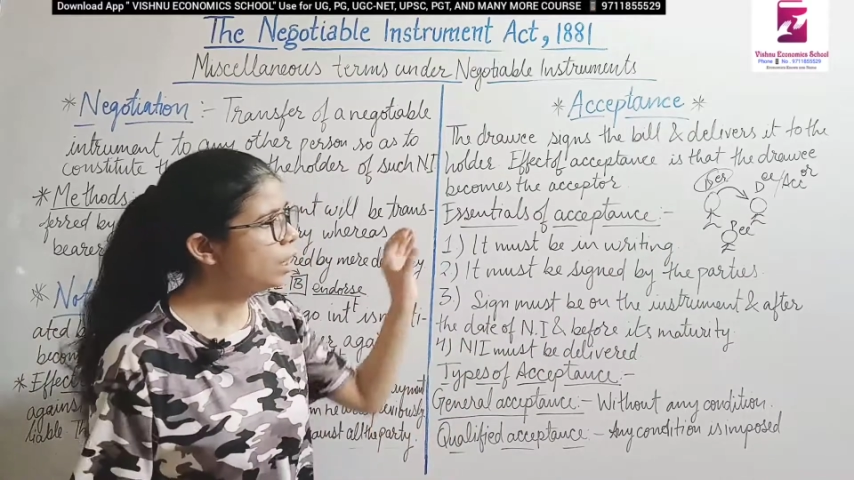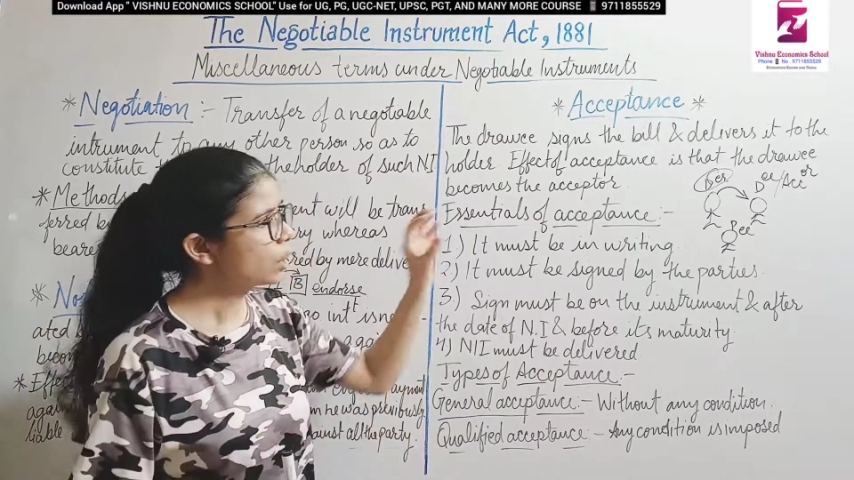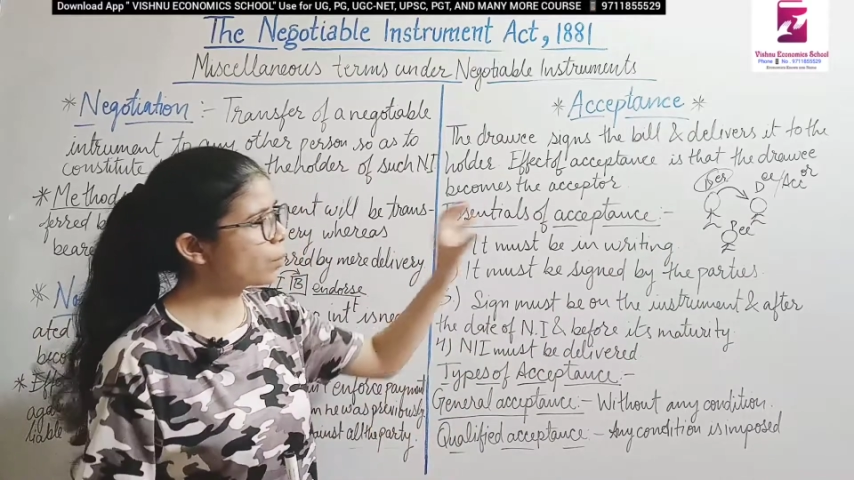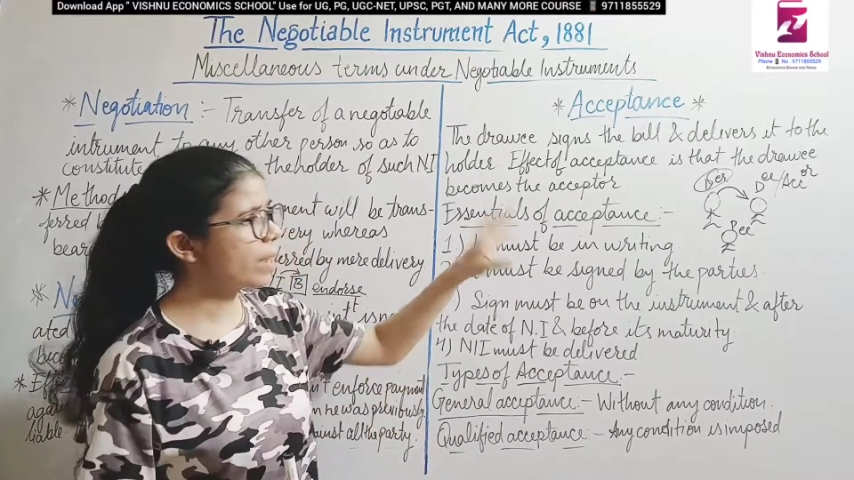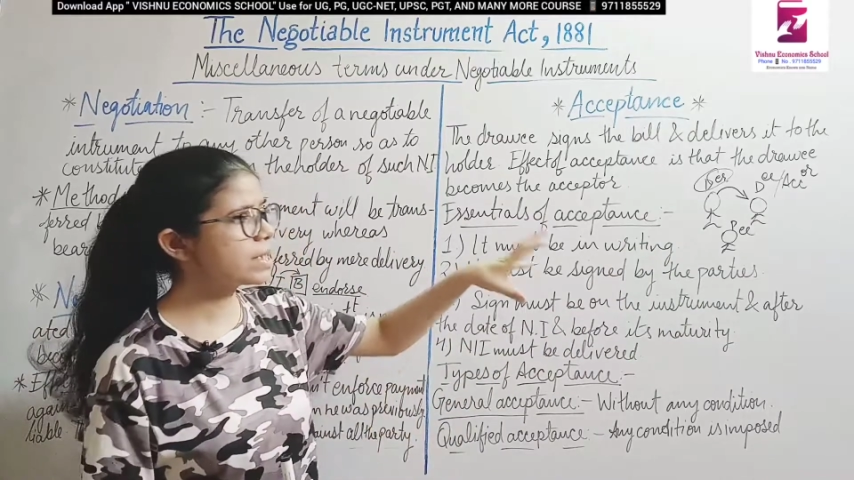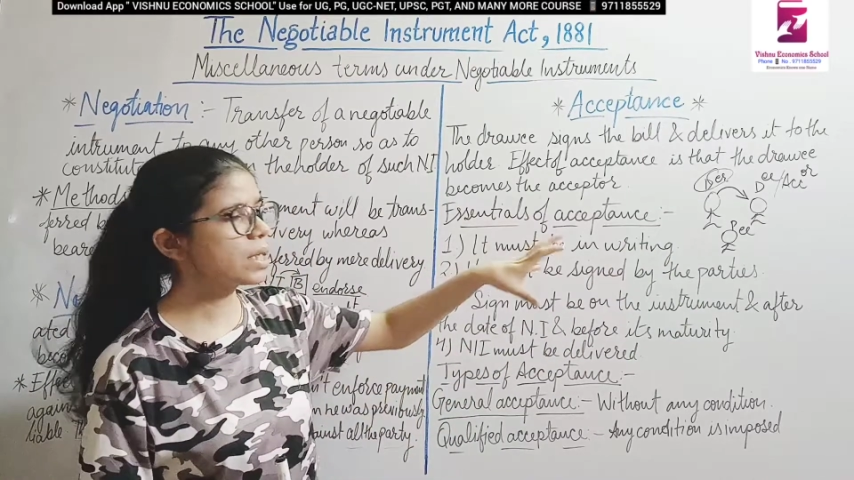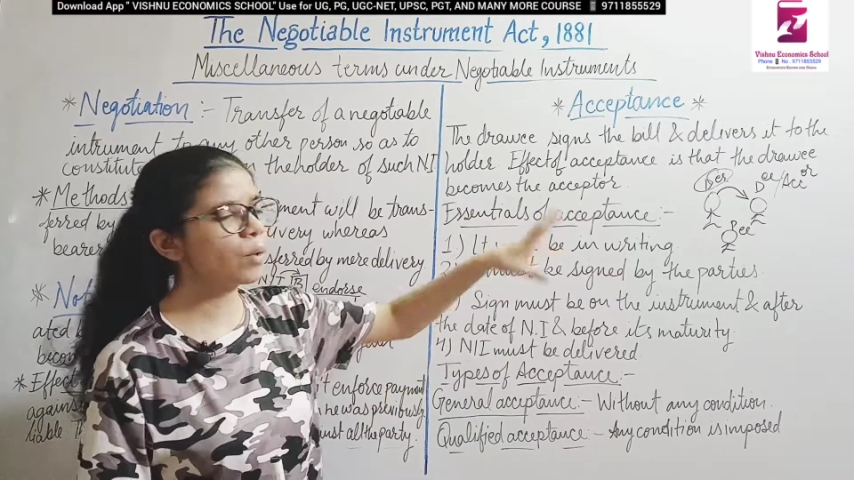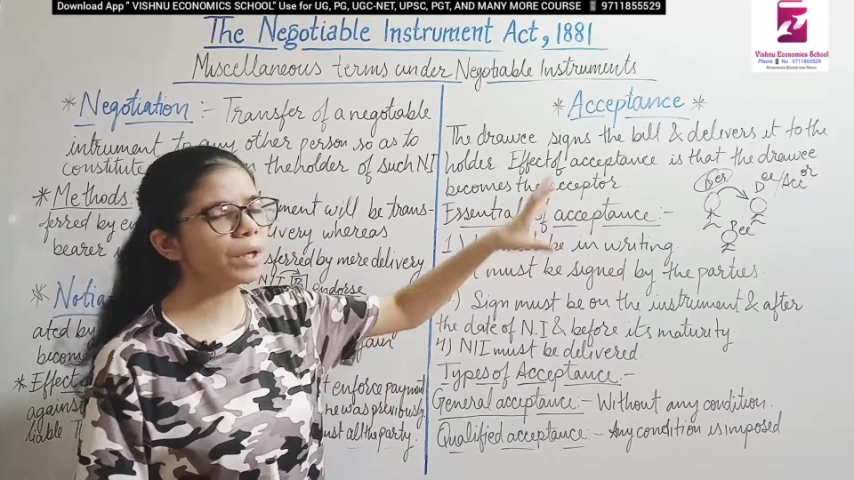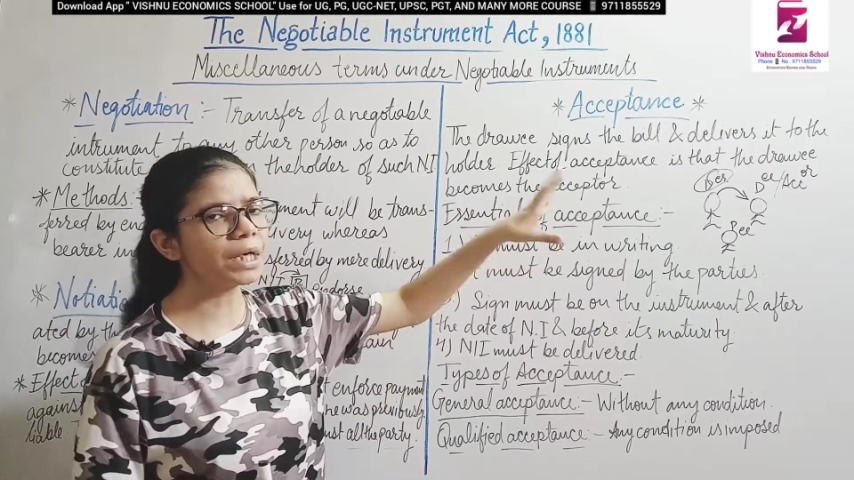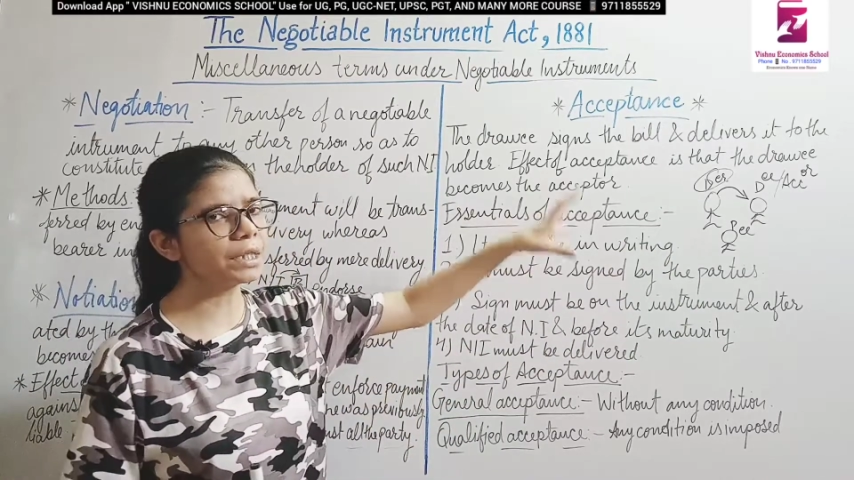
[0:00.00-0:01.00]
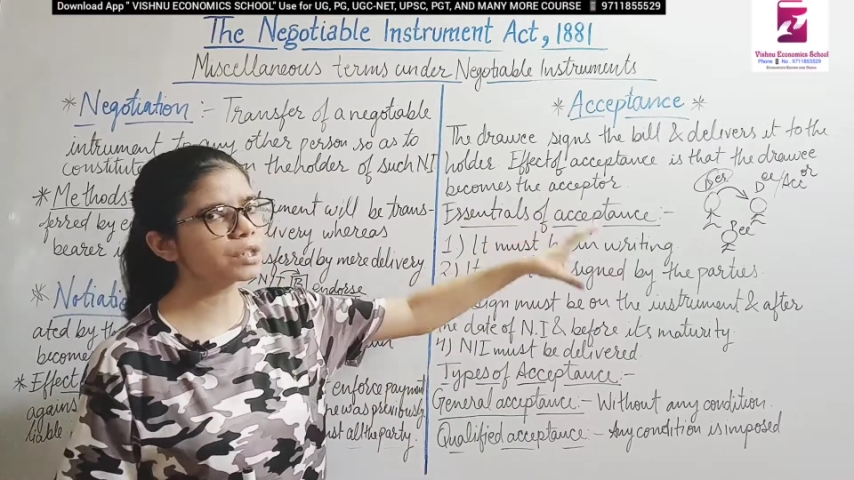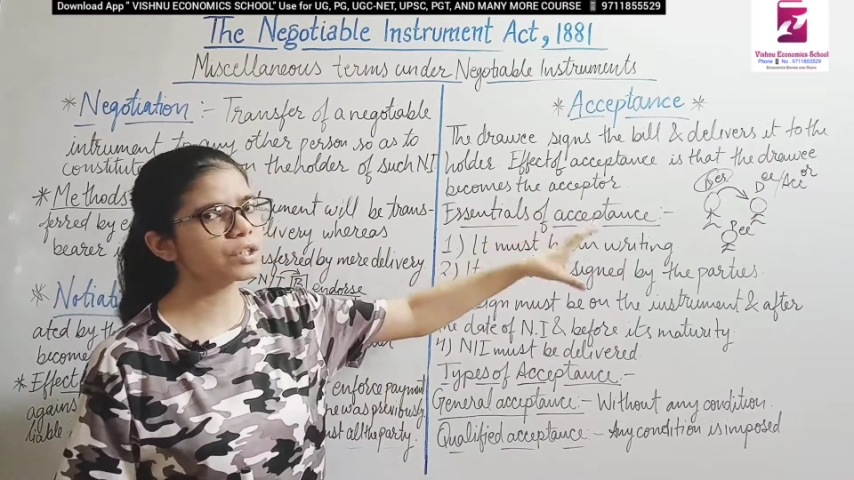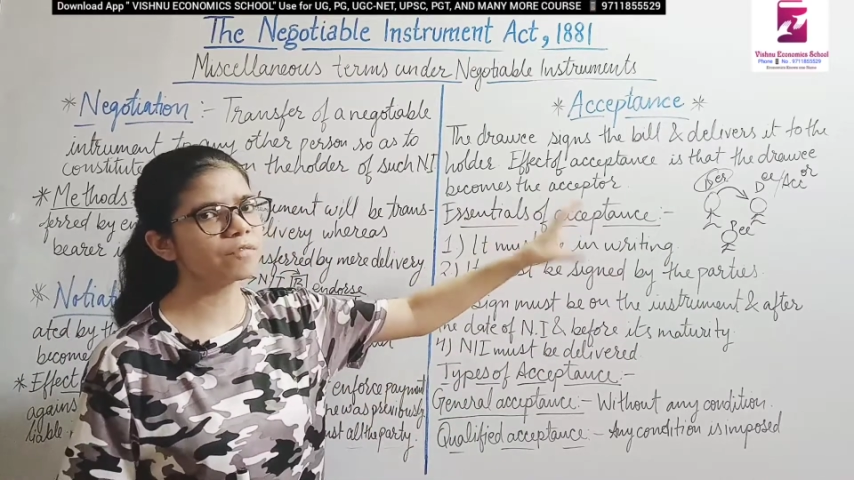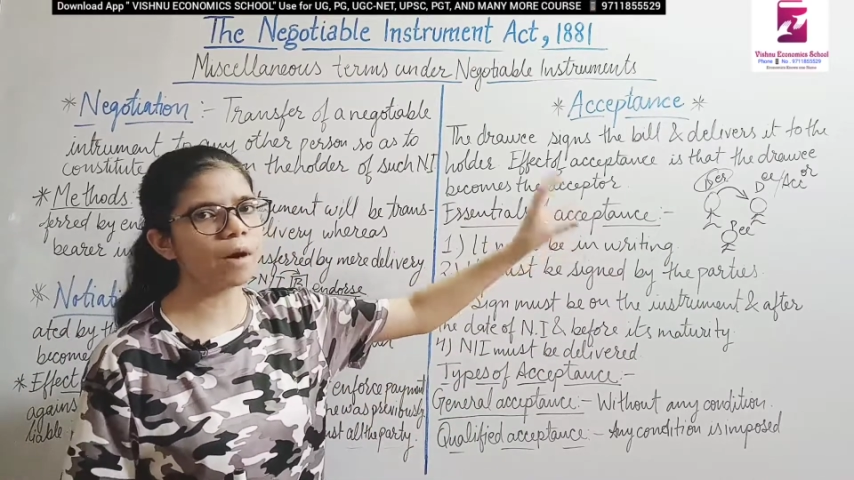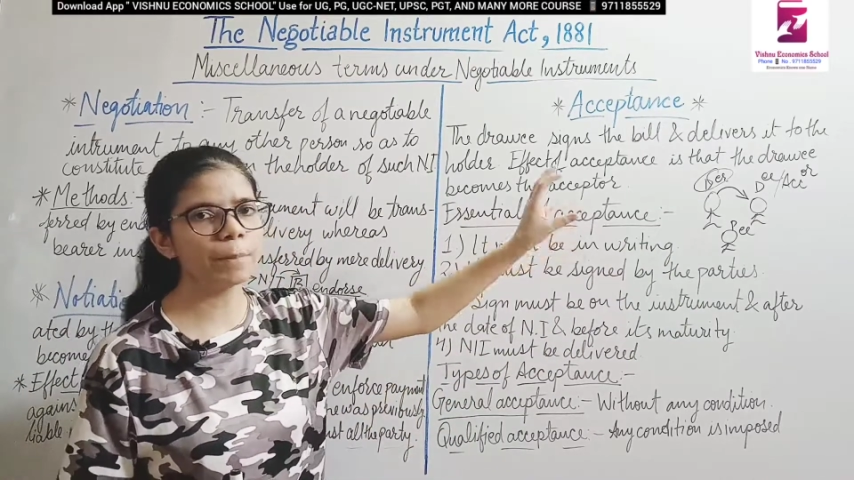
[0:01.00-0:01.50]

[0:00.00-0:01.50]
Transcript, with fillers: तो ऐसी कोई कंडीशन वहाँ